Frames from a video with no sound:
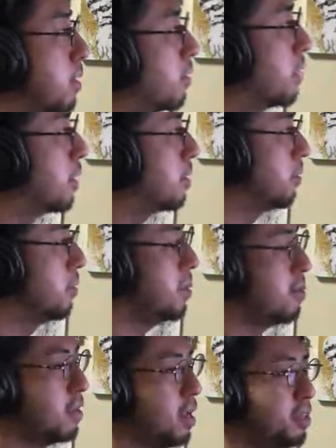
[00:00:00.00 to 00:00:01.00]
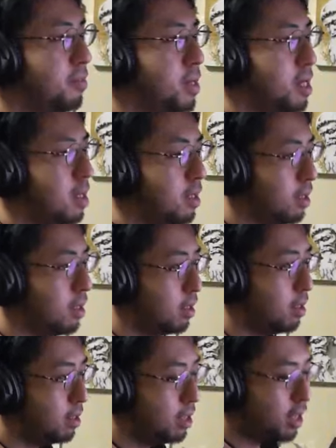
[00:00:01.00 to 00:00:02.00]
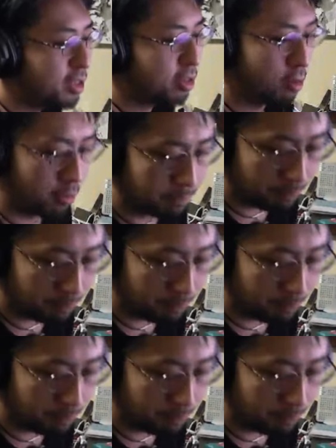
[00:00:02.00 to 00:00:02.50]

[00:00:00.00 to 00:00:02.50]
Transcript: キックルールじゃなくてボクシングルールなんだって